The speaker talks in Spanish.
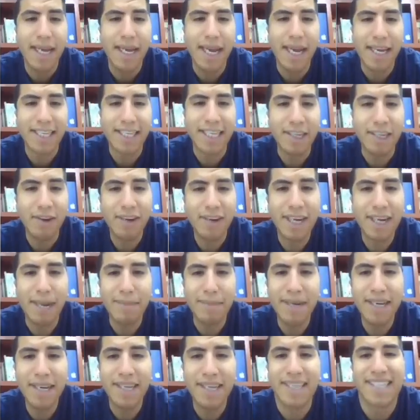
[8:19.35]
al señor
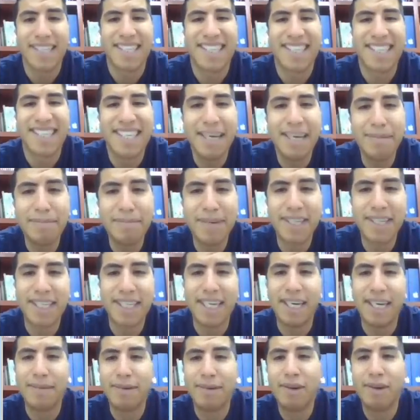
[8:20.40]
Camil siempre se
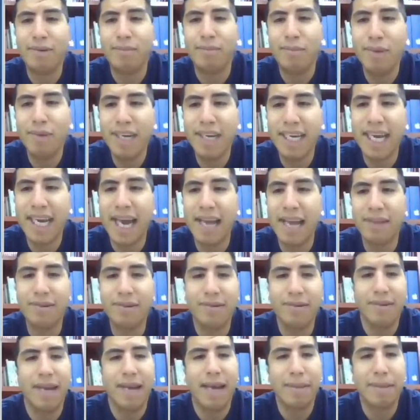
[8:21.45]
le vio muy
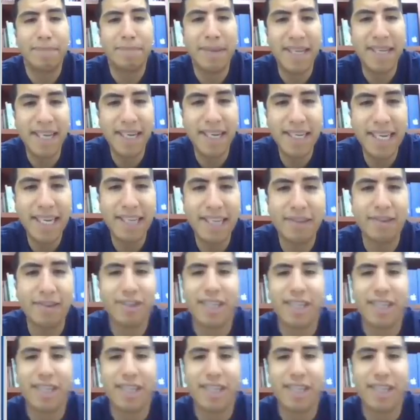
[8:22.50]
ligado a Peña Nieto.